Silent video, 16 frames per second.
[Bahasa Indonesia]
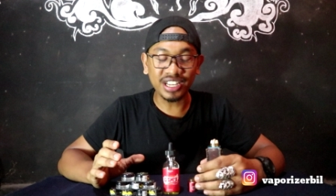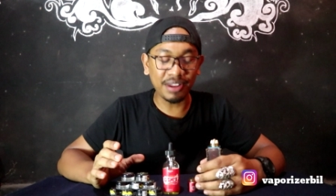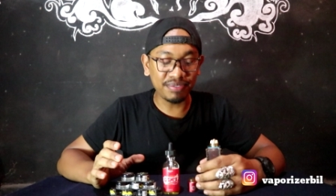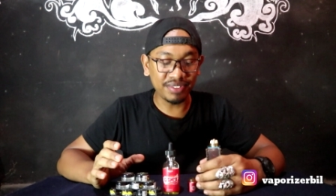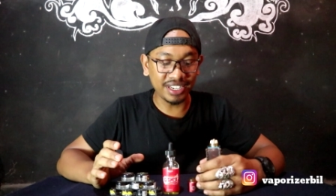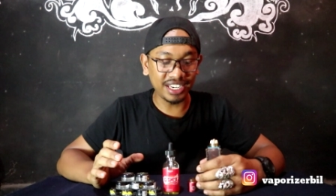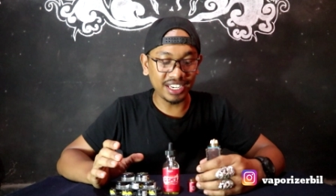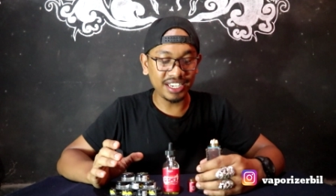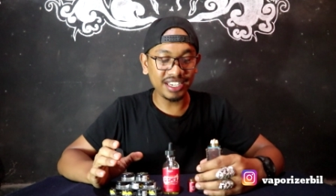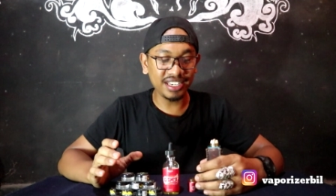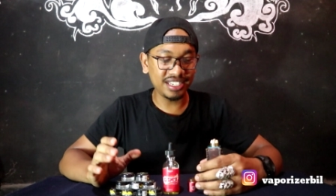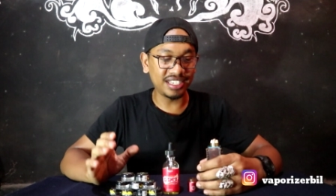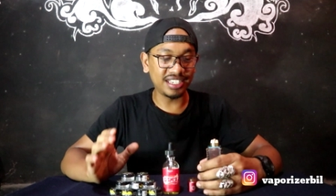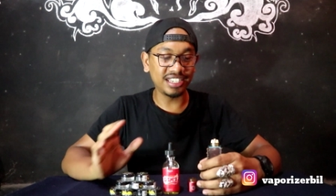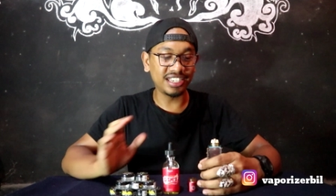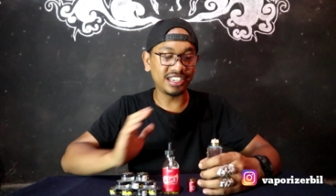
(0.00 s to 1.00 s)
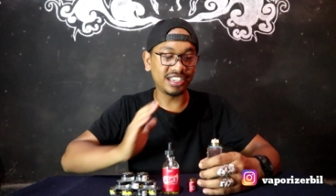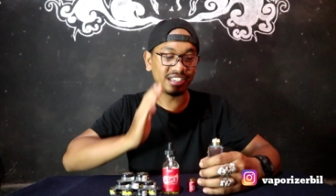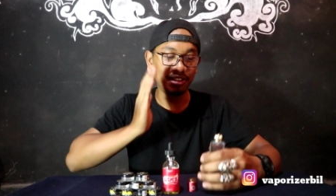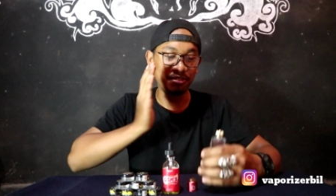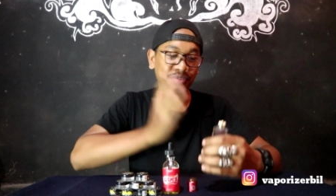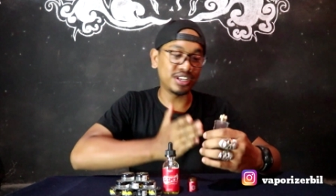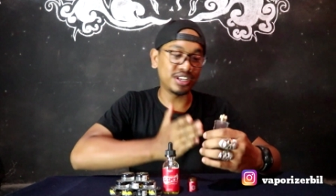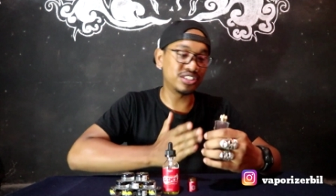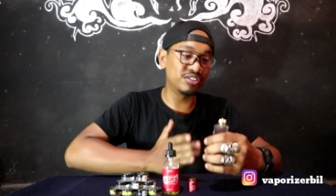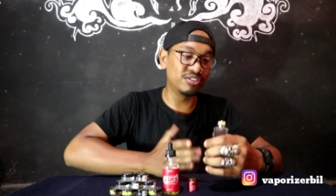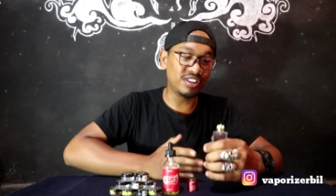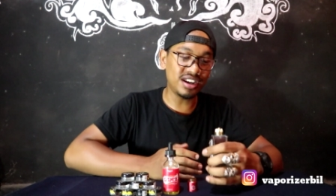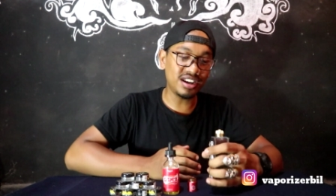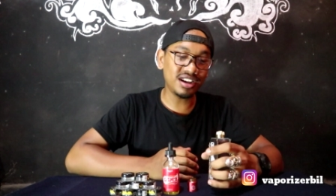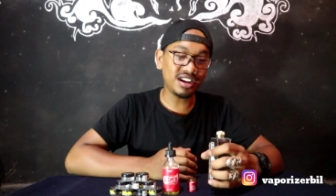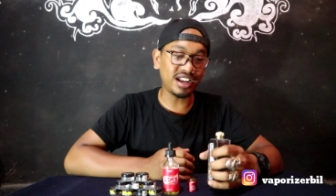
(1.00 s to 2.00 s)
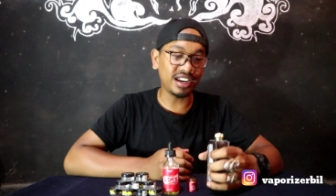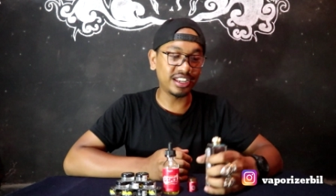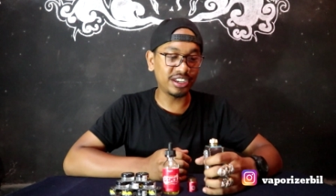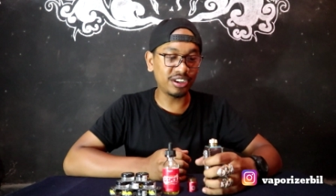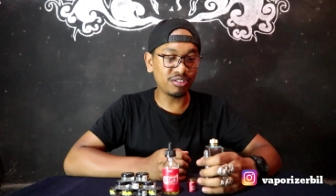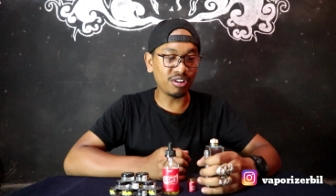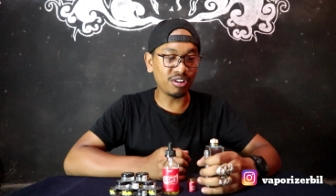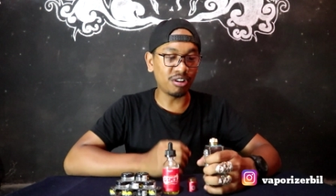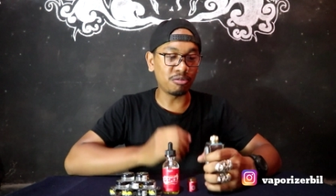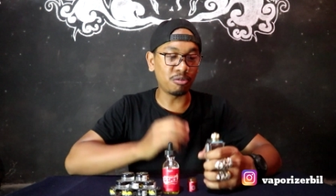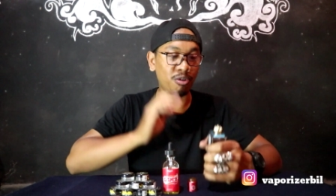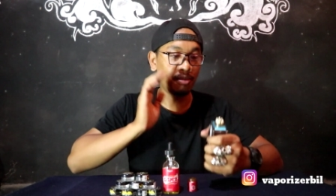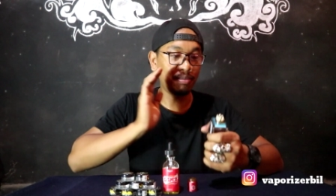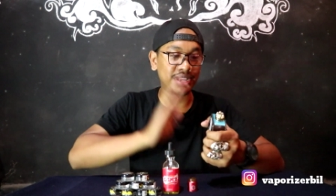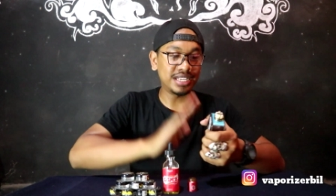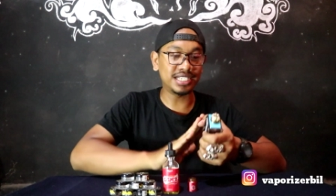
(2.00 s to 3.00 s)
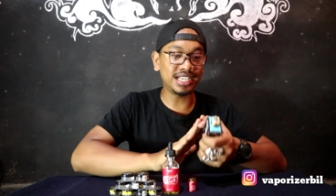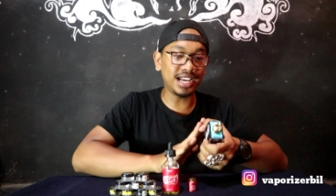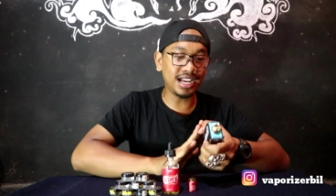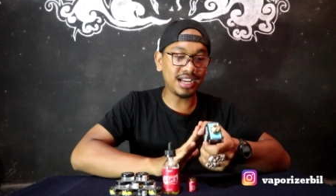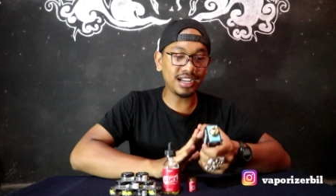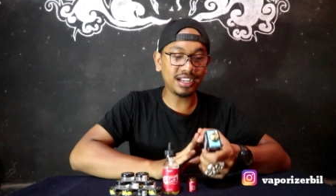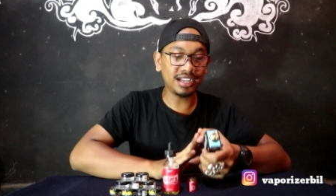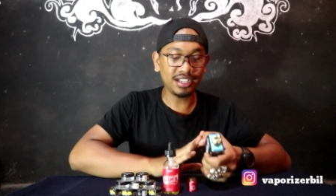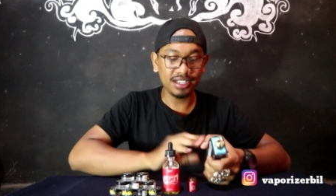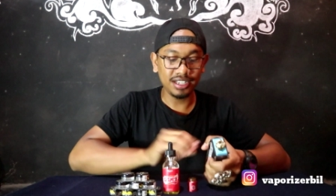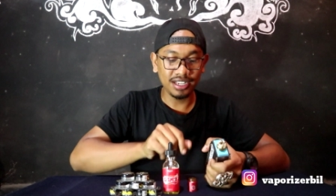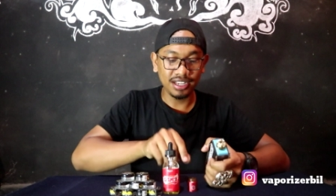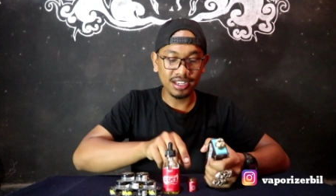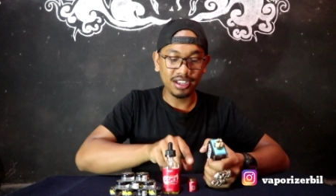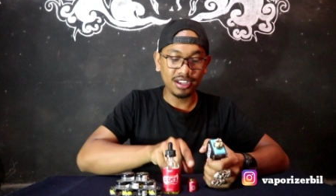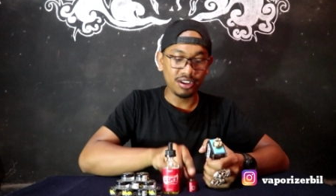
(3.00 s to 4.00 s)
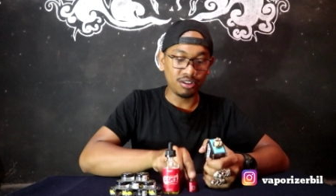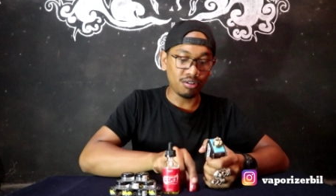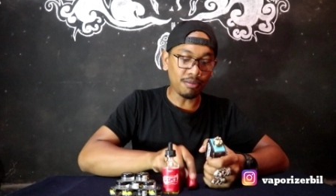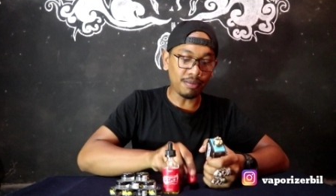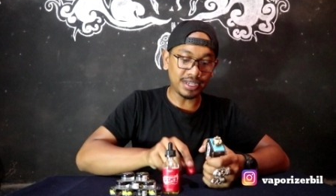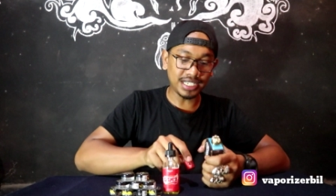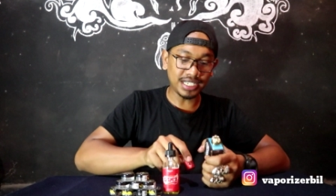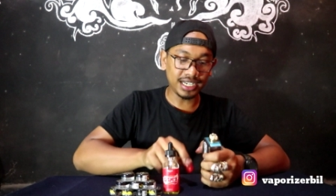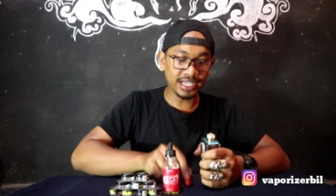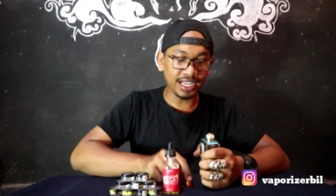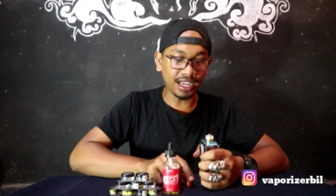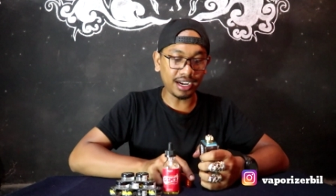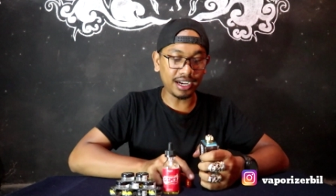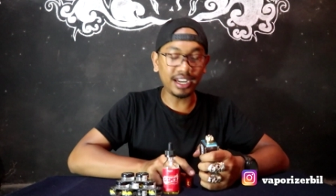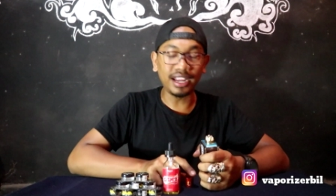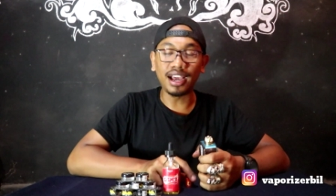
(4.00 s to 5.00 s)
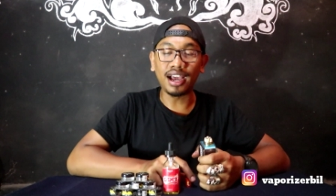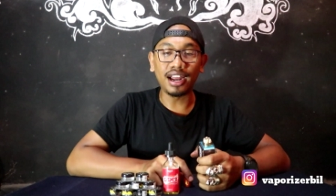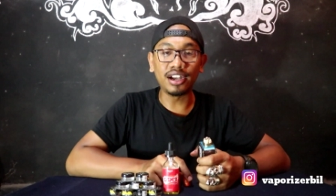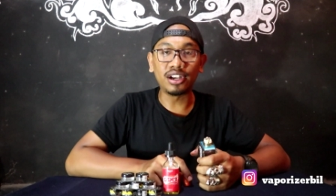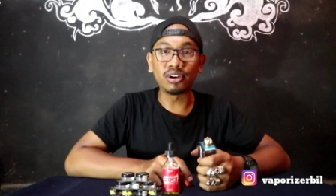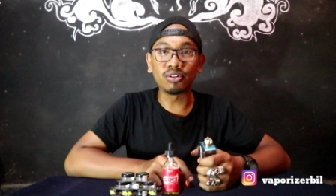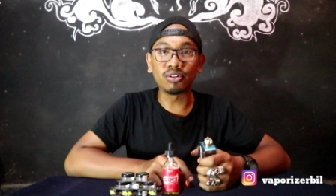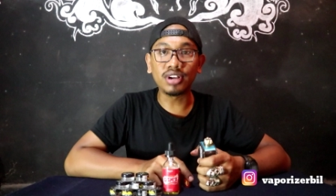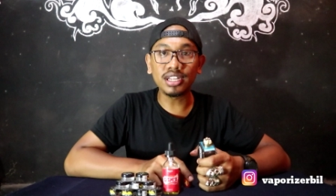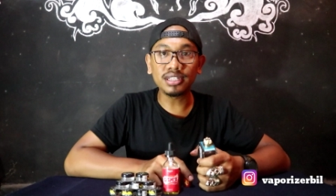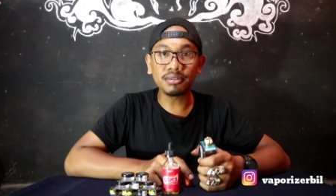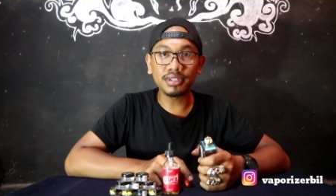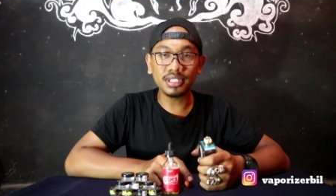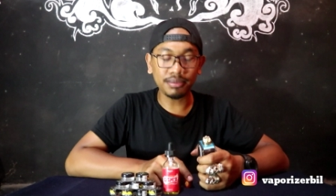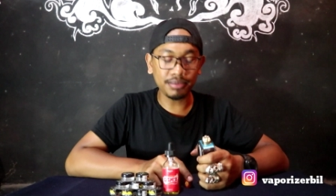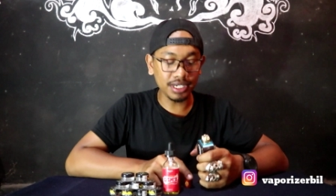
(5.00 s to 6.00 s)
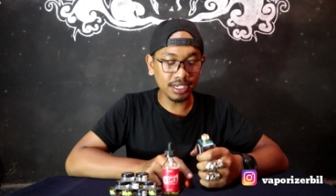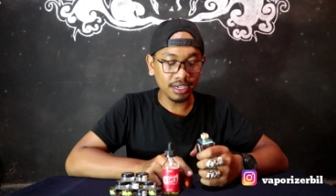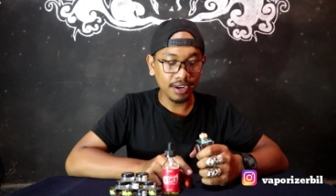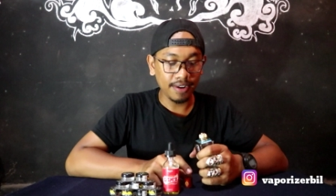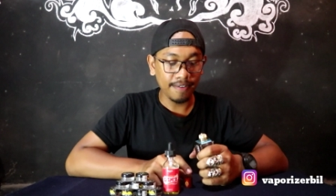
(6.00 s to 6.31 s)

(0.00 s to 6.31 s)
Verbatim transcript: Clapton ini di device gue Kali ini udah gue pasang Gue pasang di RDA juga teman-teman